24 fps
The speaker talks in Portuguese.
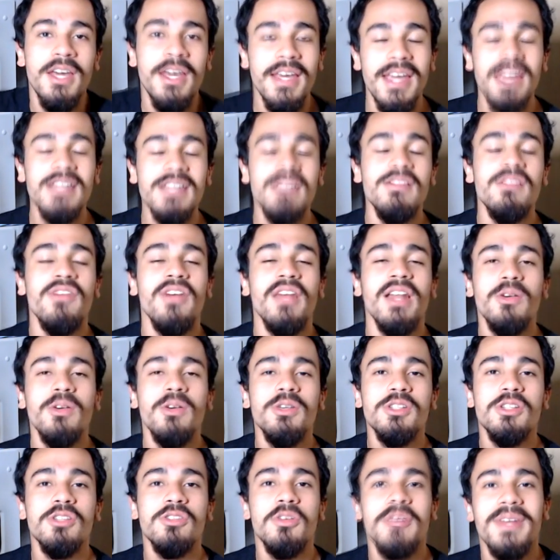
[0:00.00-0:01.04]
que a gente vai falar
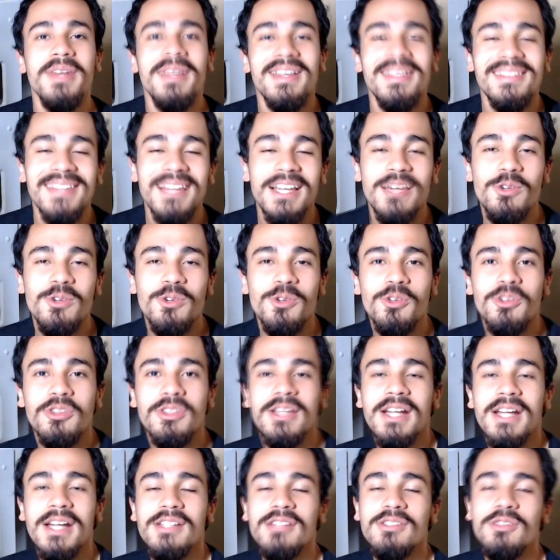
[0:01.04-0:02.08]
hoje sobre as 7
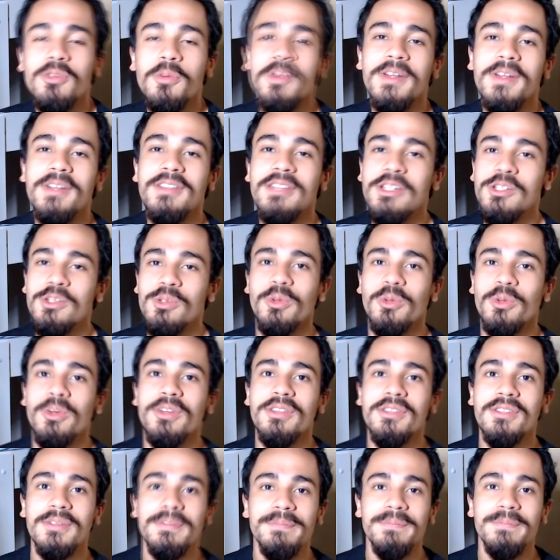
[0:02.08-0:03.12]
curiosidades do PlayStation 2.